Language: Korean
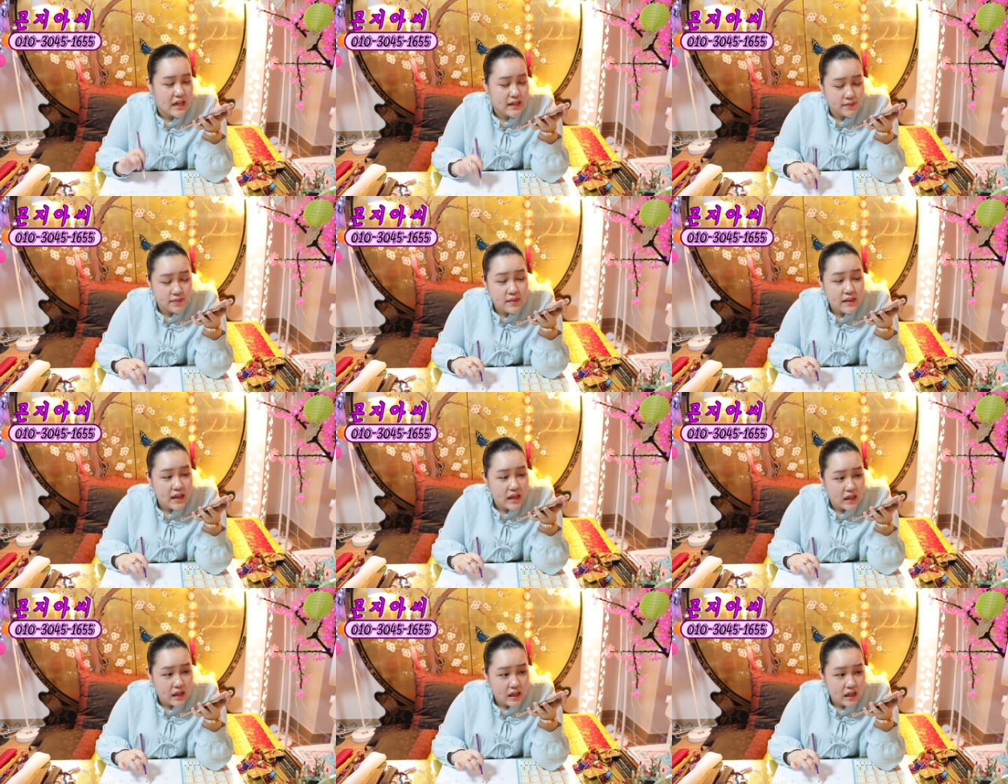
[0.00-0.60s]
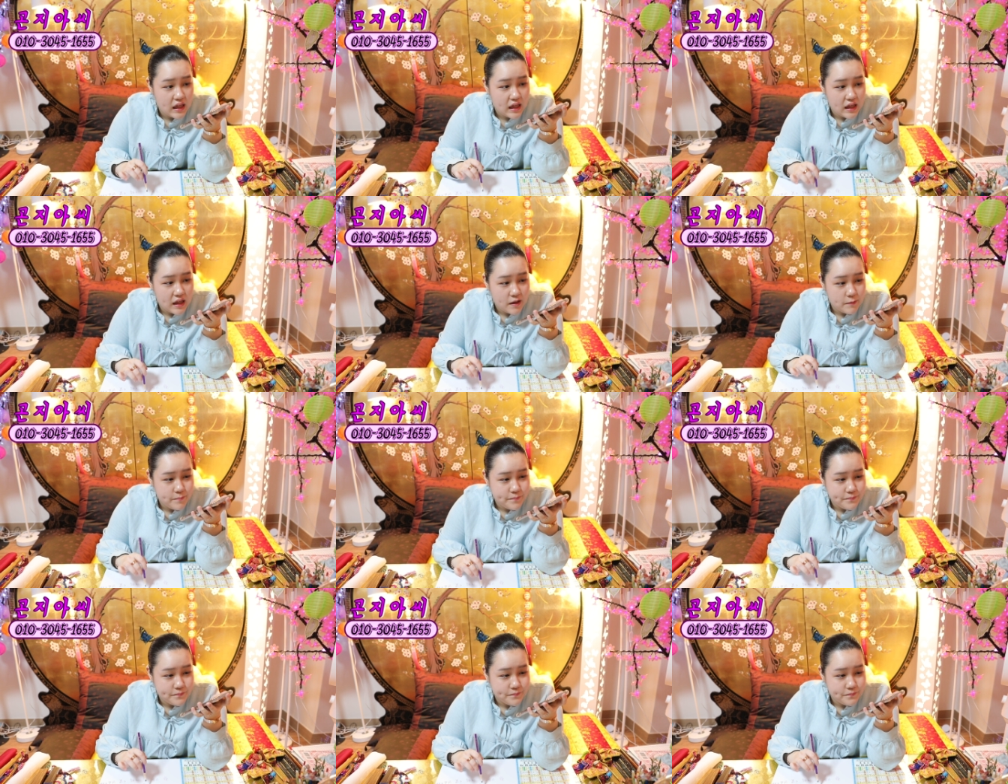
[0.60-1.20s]
안돼
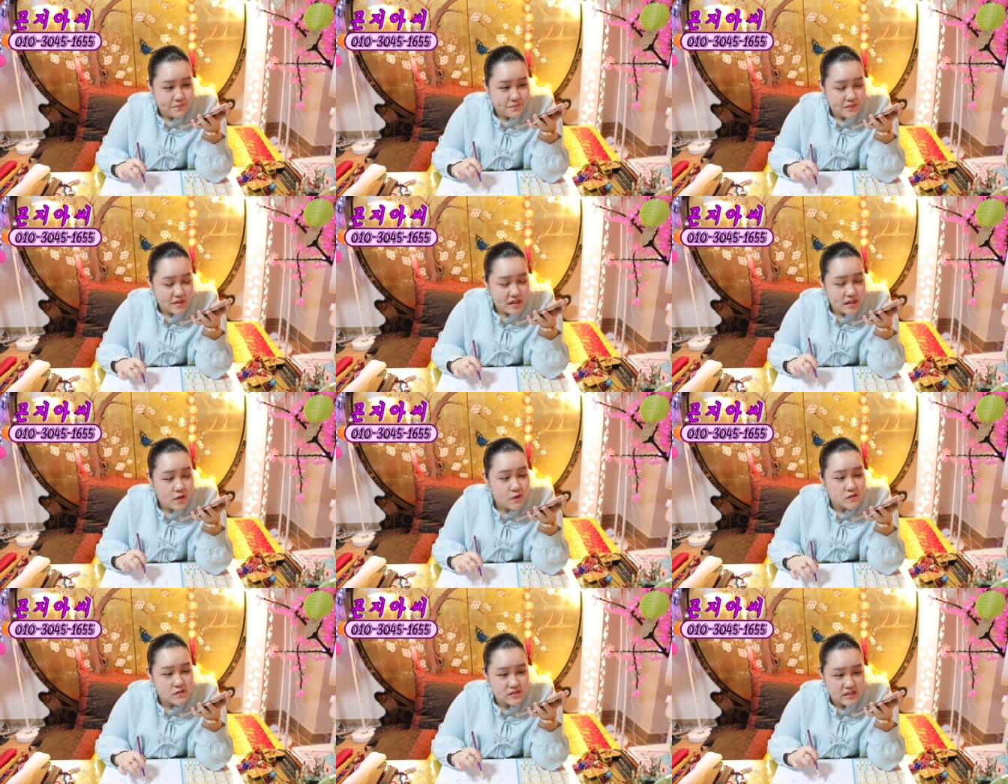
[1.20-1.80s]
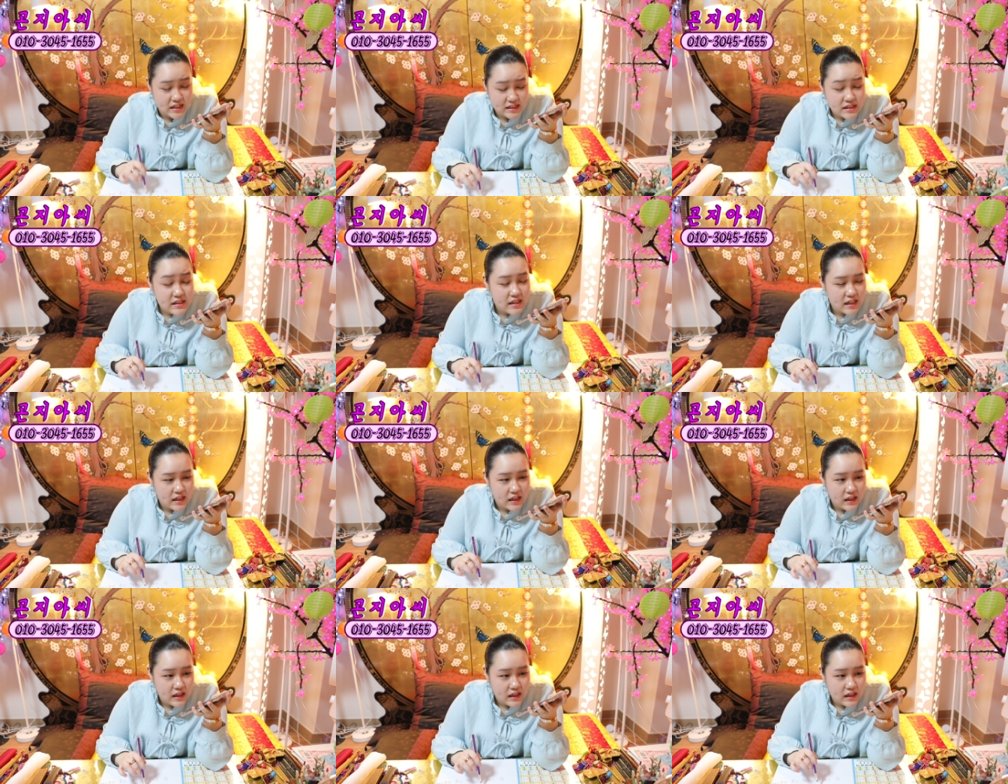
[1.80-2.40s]
이거는
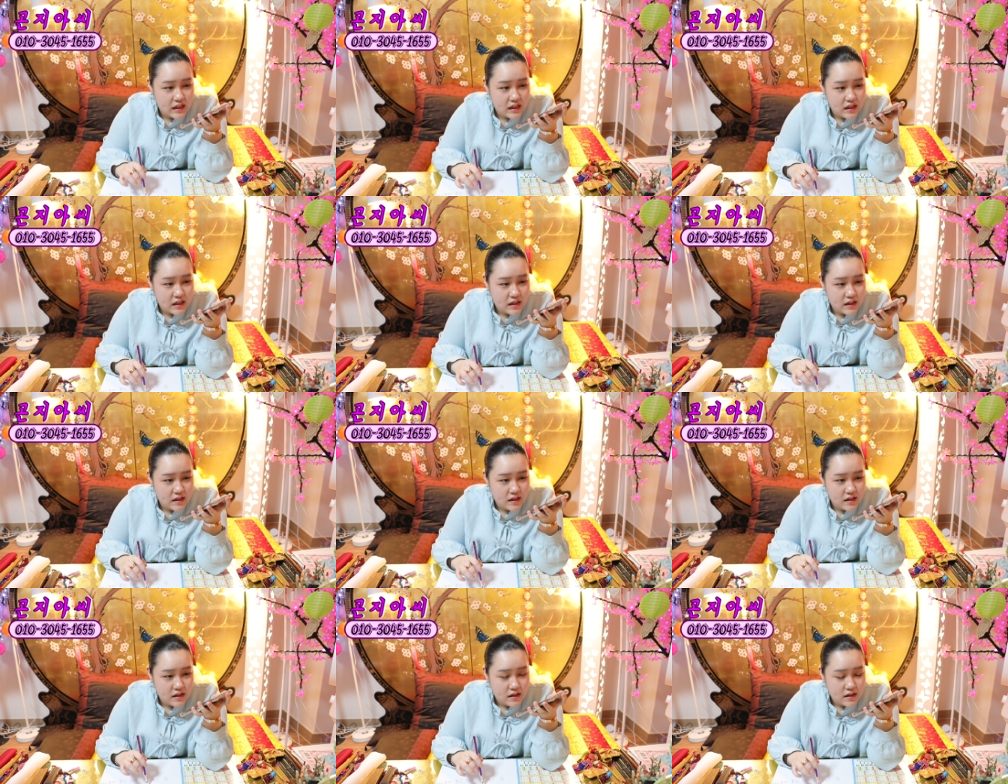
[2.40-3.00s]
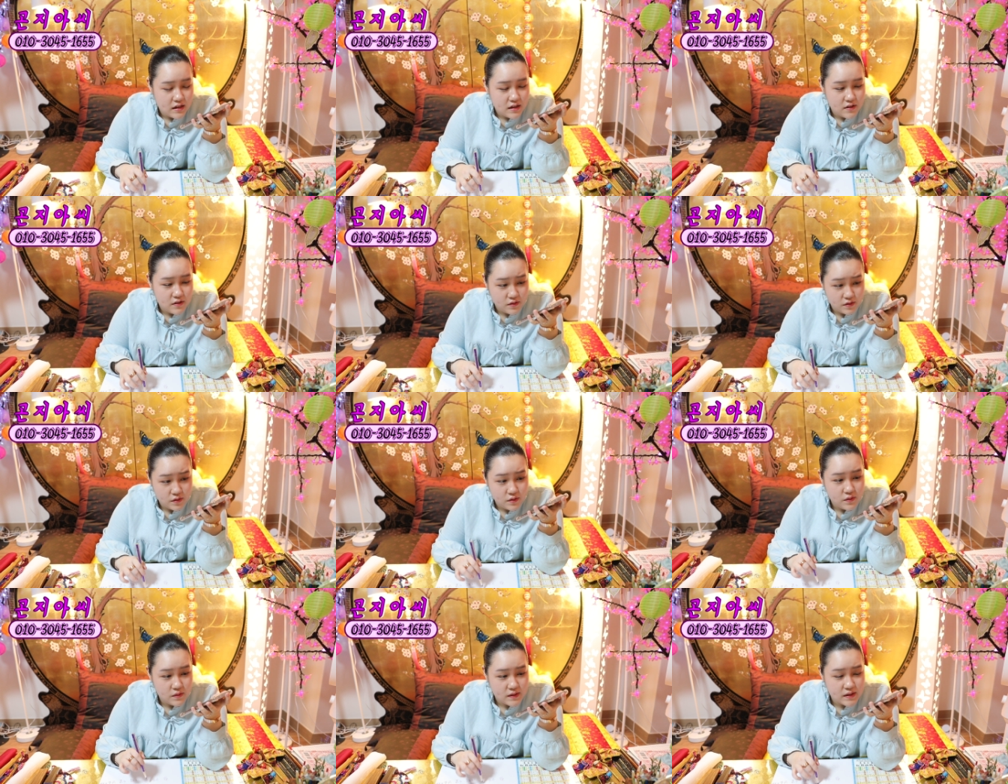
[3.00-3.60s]
안돼
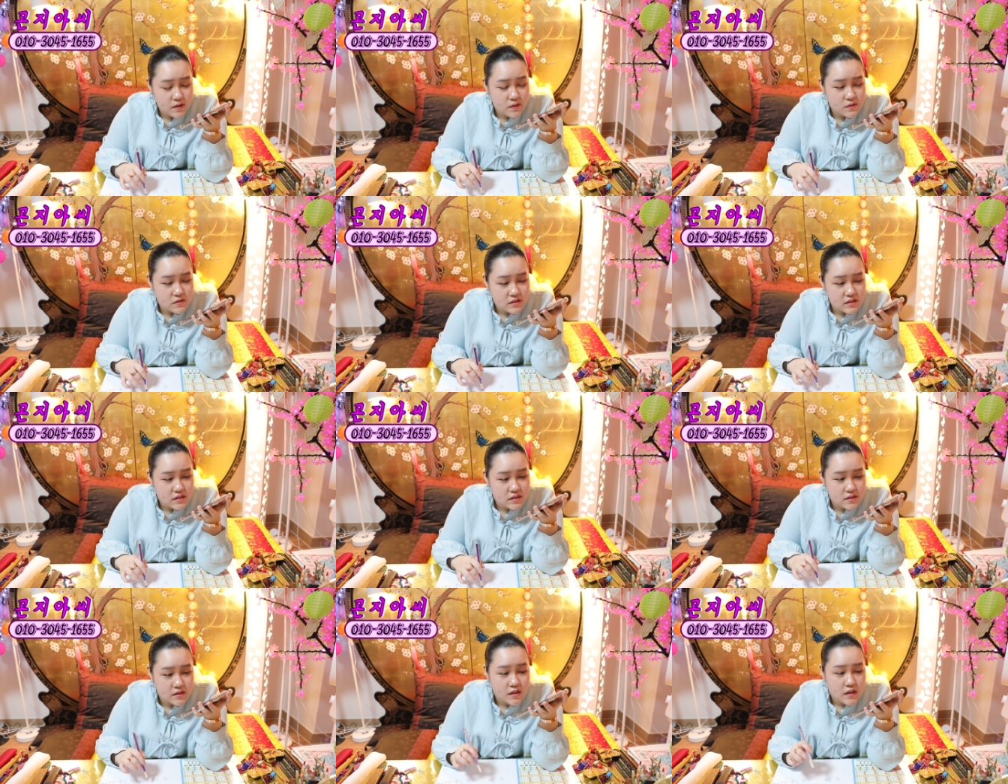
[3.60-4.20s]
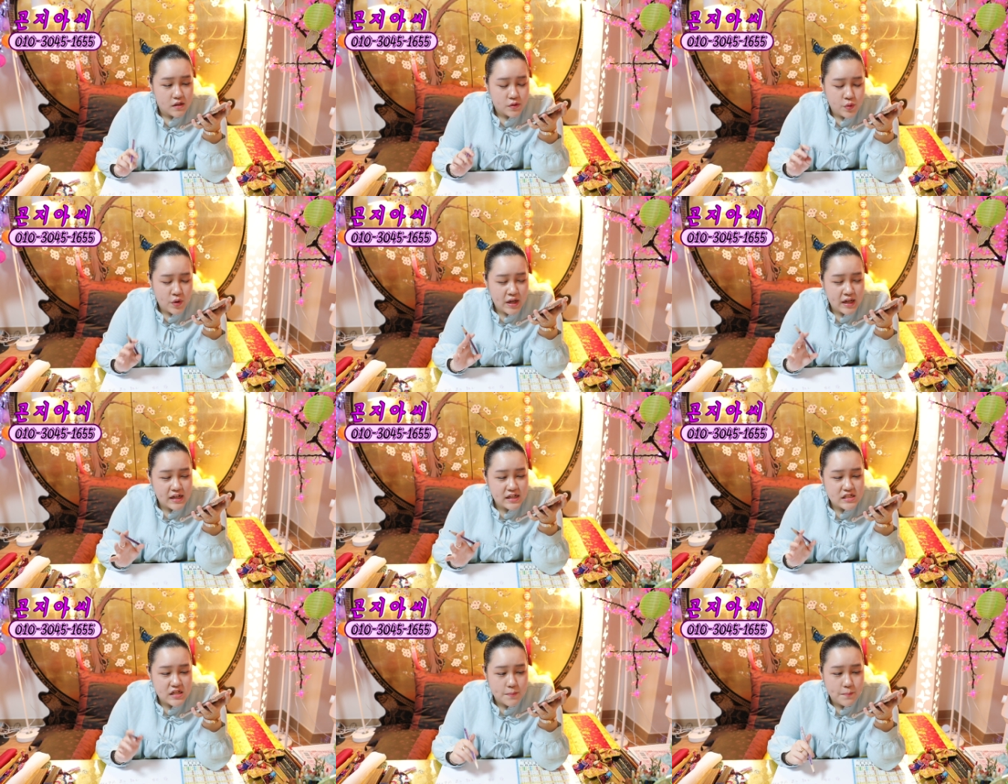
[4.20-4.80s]
어 이거는
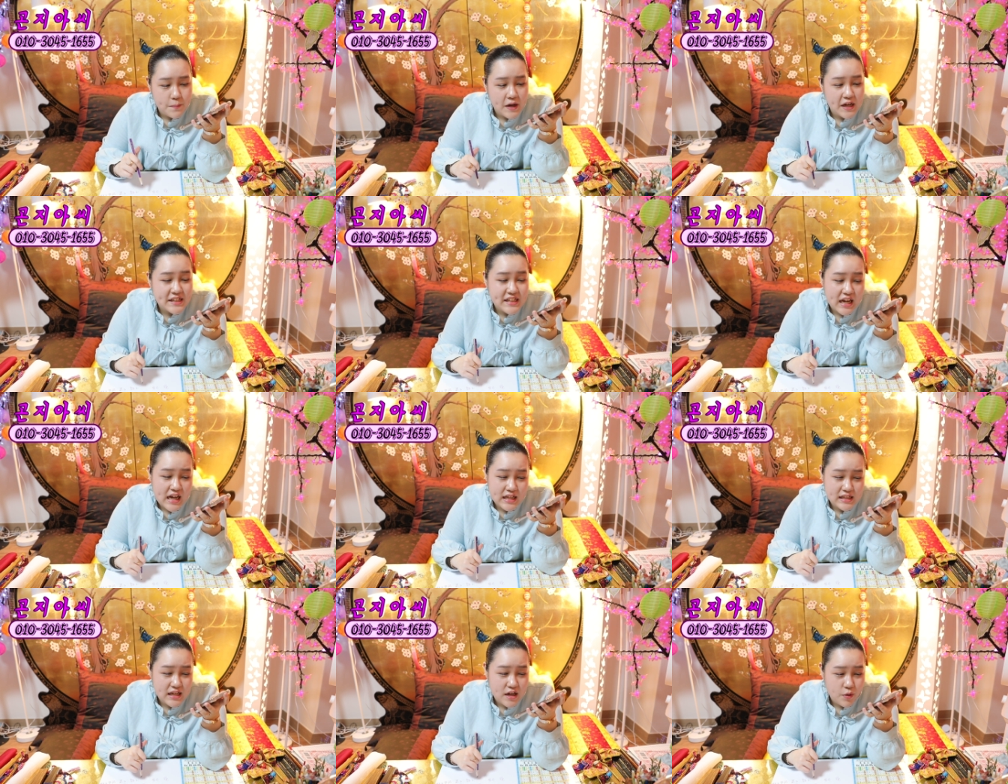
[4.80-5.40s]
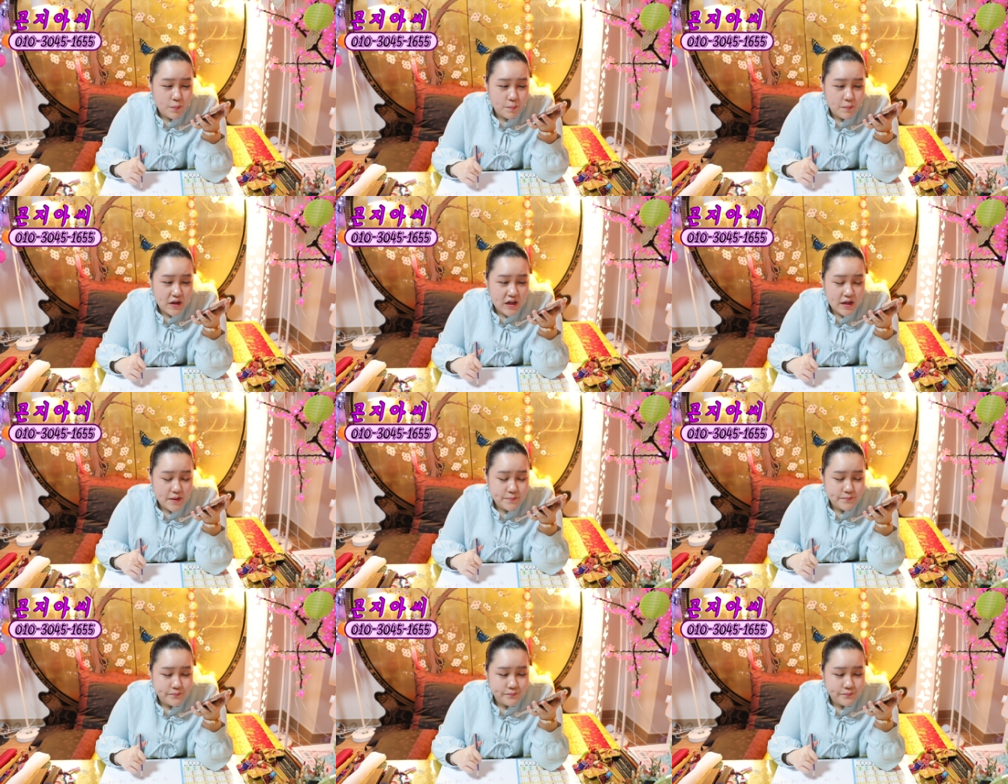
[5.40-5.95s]
될 재판이 아니야 엄마